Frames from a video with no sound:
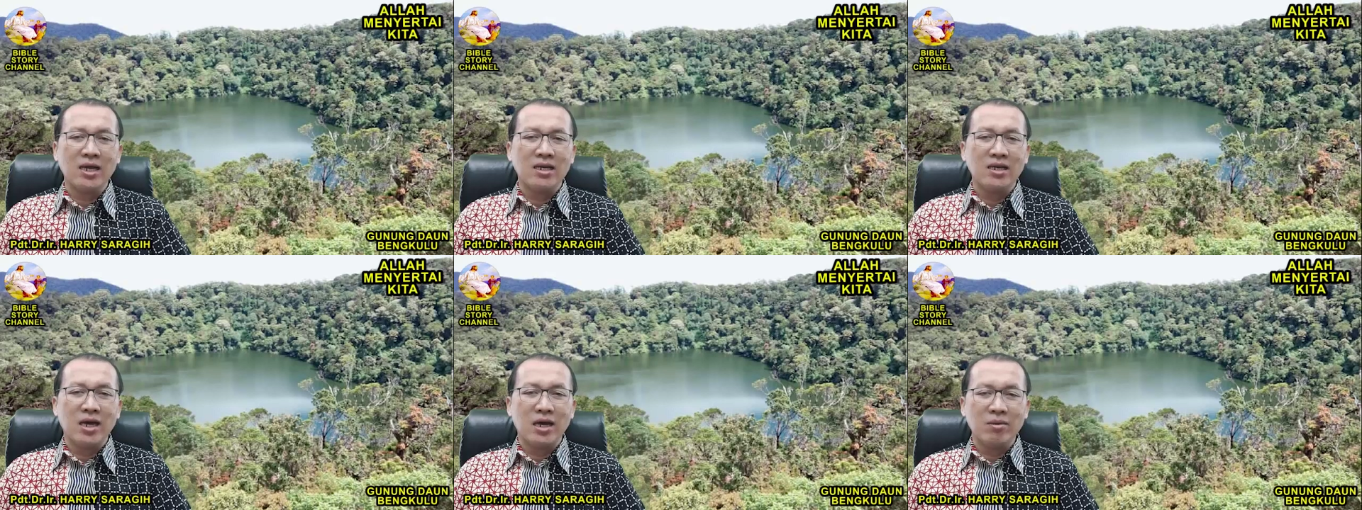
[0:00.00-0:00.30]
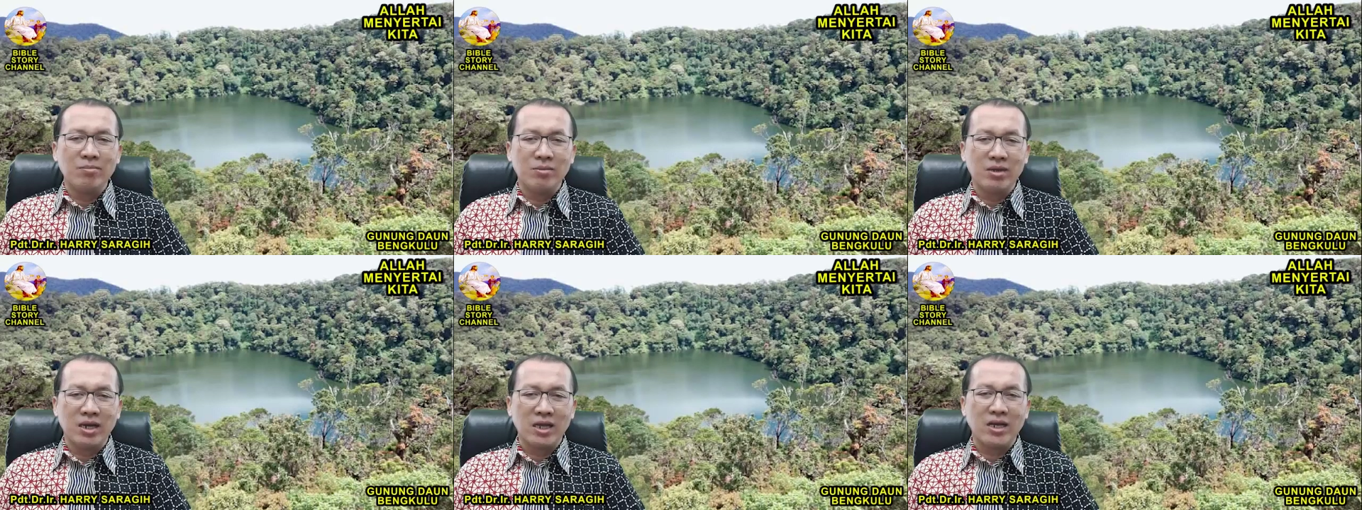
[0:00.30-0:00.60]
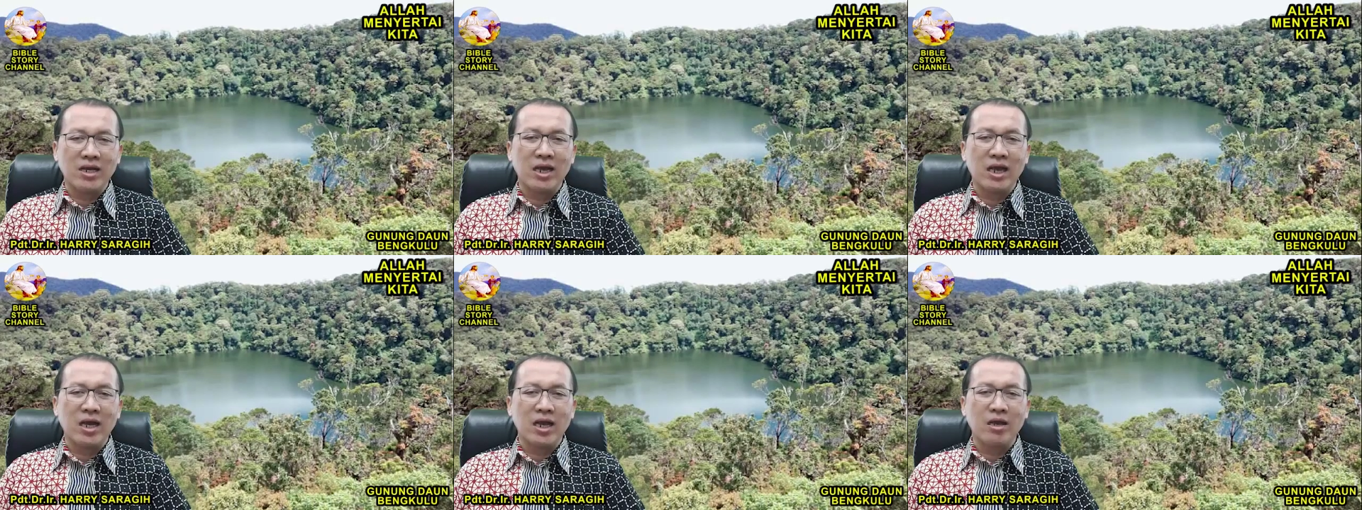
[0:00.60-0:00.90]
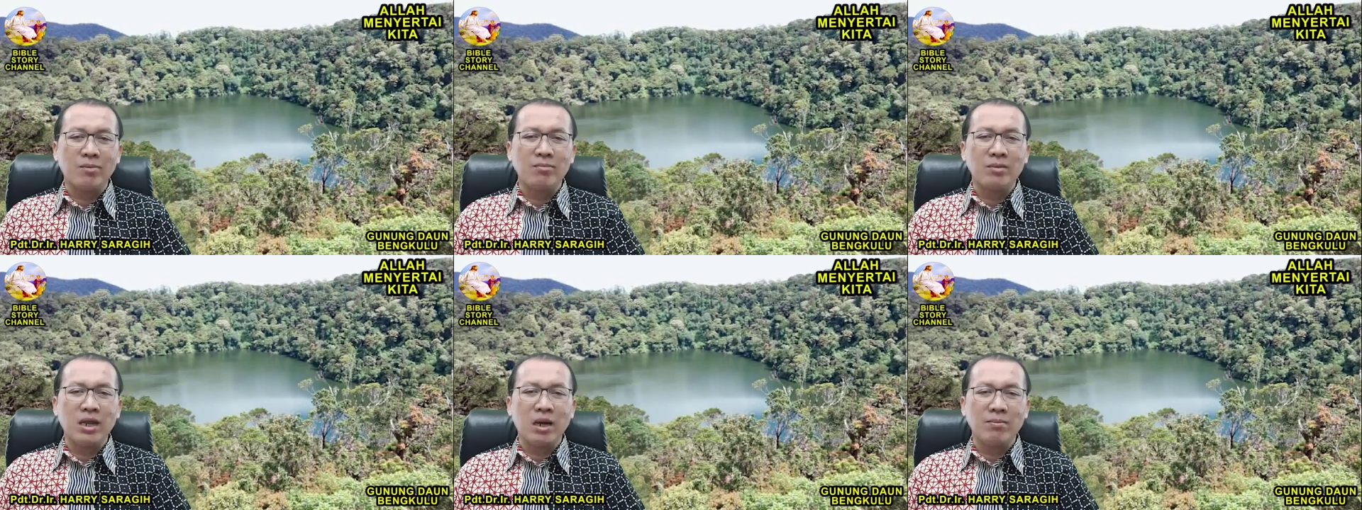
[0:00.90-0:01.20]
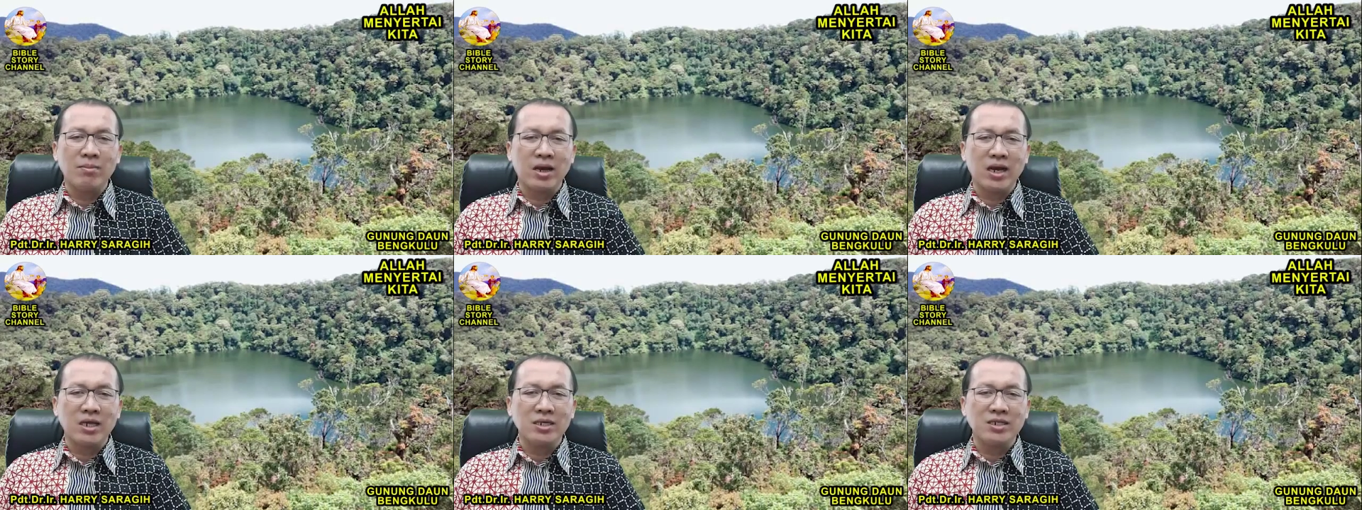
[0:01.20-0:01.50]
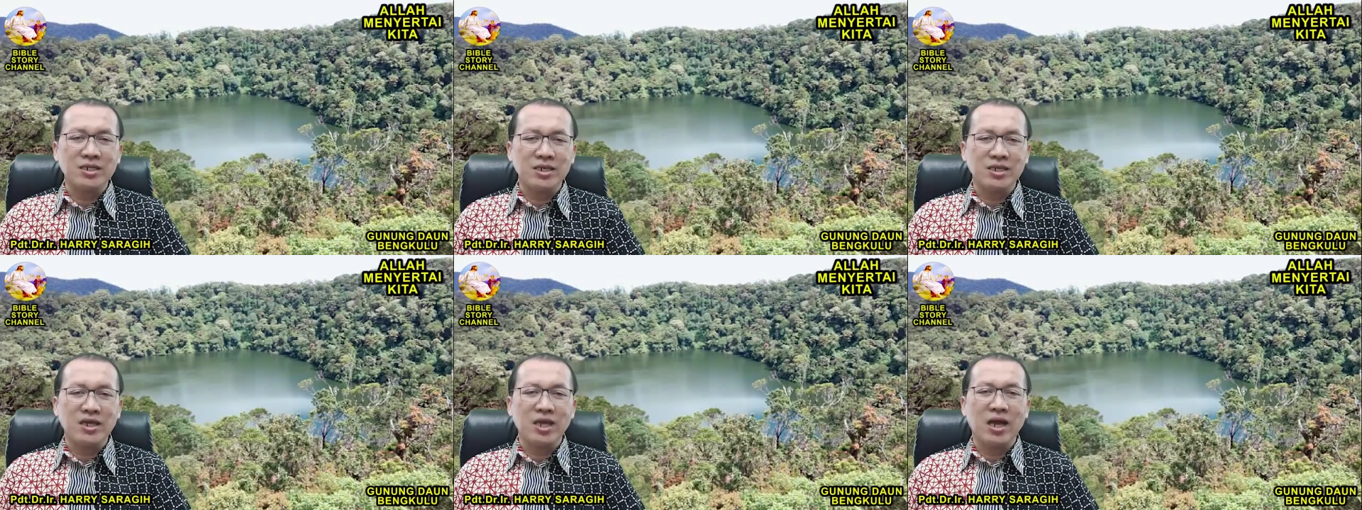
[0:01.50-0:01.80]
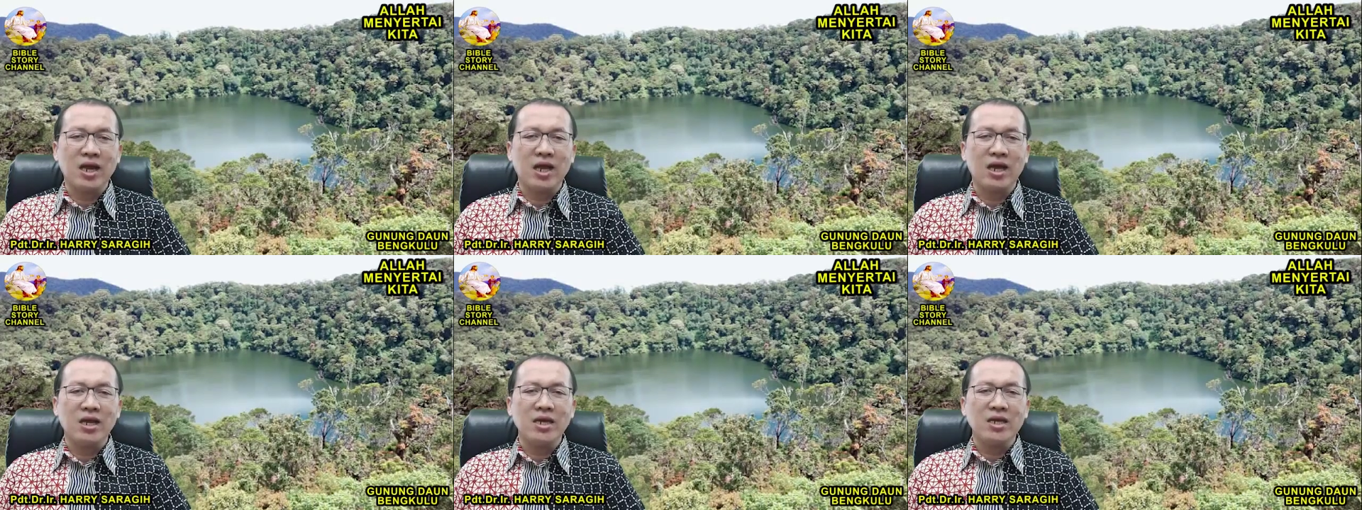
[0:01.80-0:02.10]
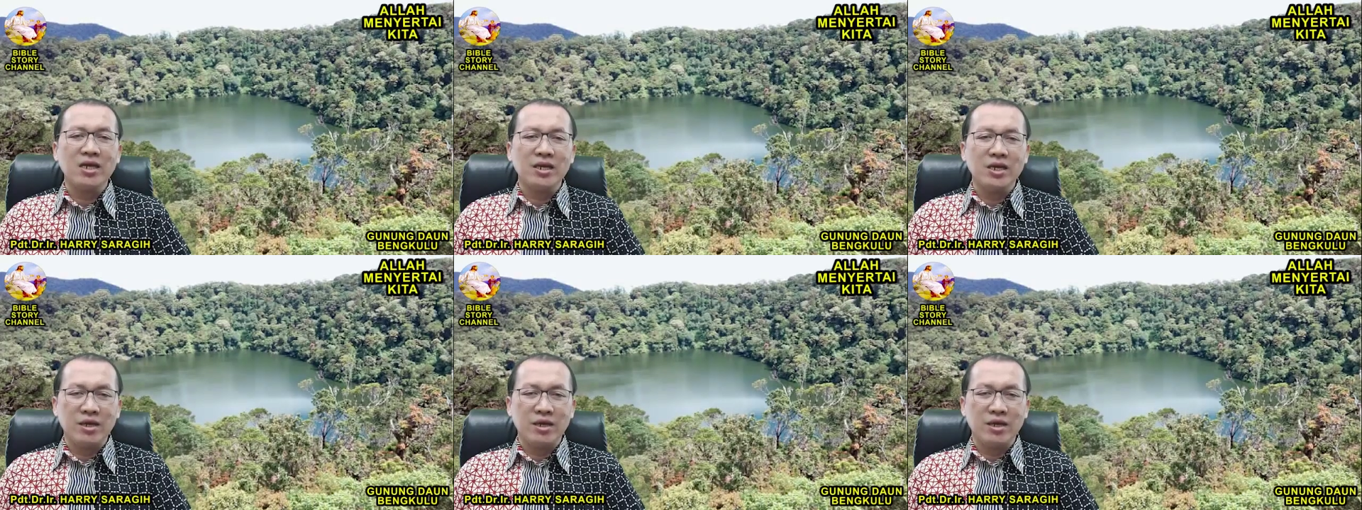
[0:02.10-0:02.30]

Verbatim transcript: dan mereka akan menamakan dia